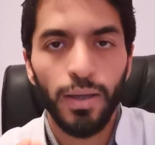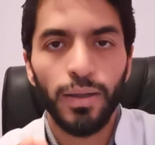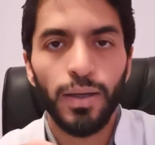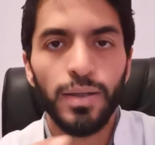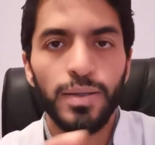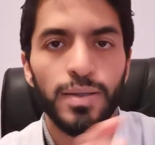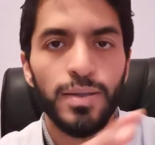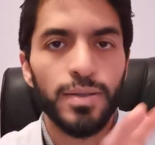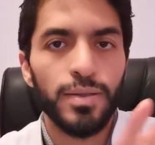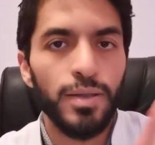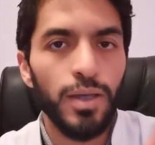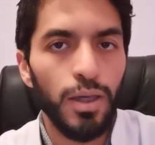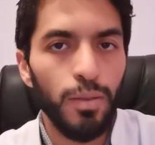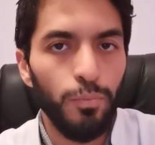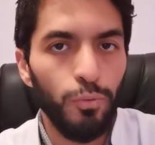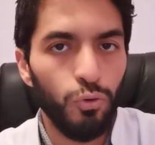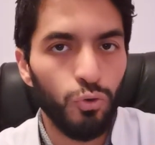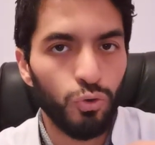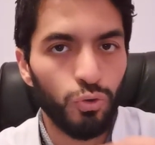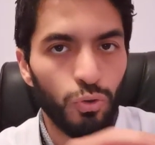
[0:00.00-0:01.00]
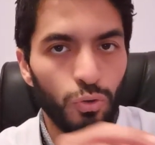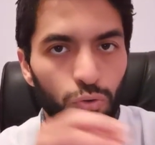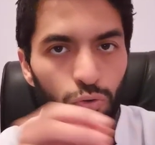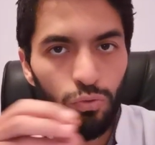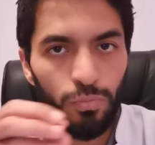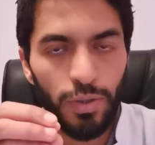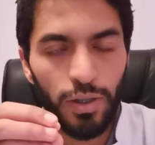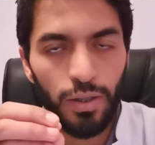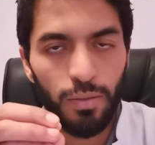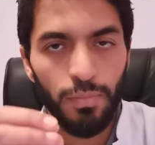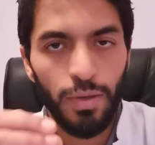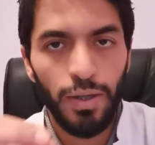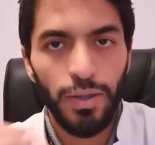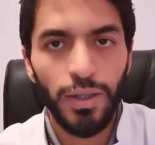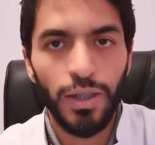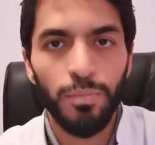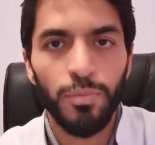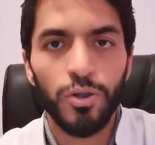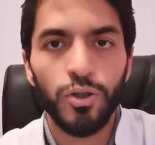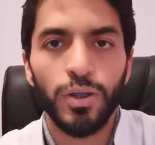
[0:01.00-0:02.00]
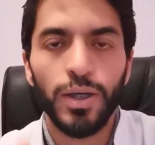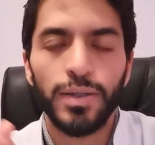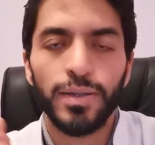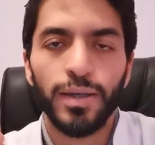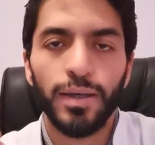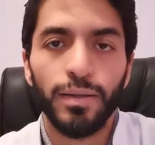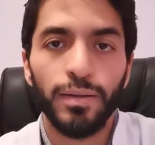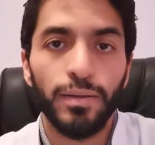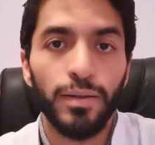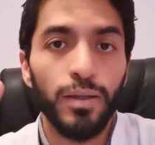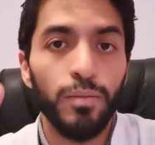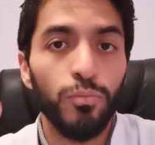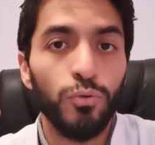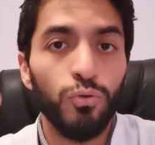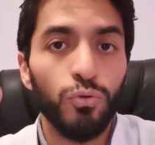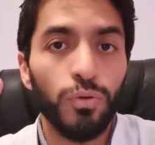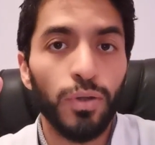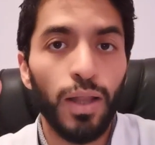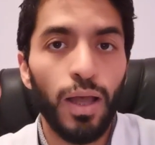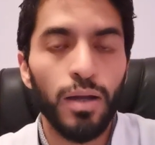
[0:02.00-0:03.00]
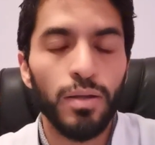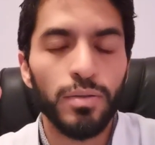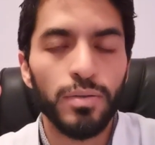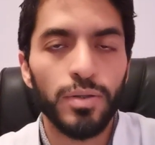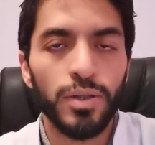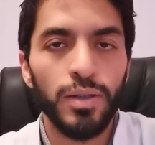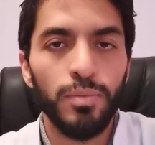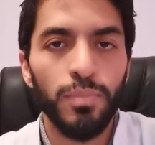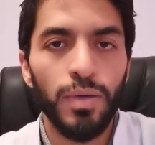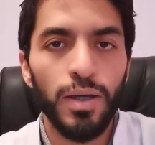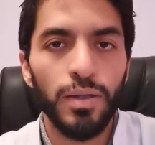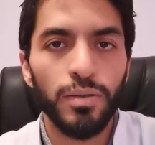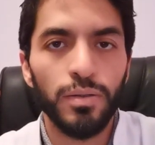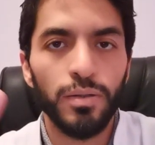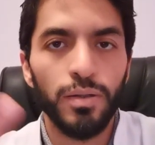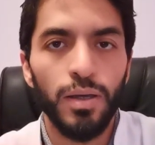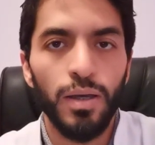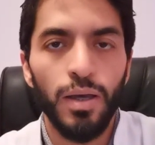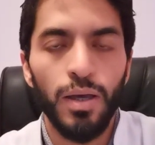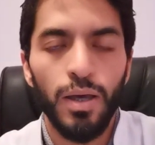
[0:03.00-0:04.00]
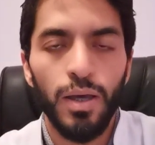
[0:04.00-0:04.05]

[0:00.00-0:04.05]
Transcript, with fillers: كتستعمل جرثومه المعده باش كتخدم دوك الانزيمات